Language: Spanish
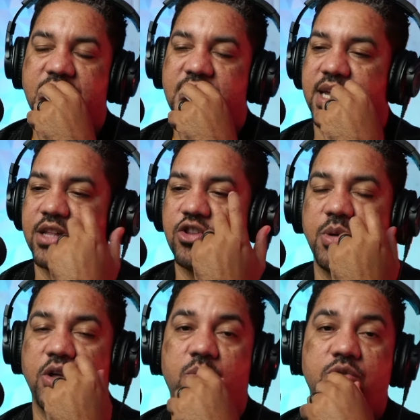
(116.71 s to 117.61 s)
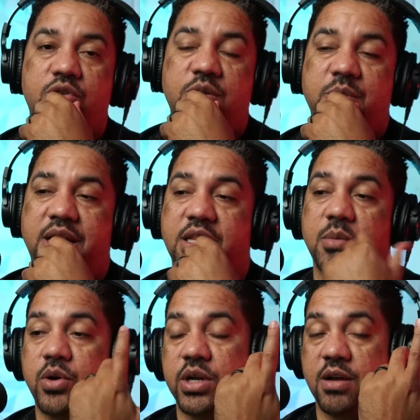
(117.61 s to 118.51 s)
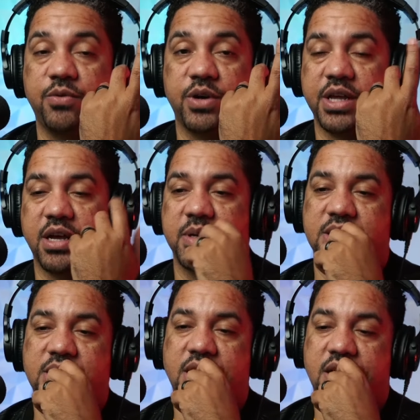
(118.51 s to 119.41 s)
que han tomado muchos inmigrantes porque están fuera de capacidad?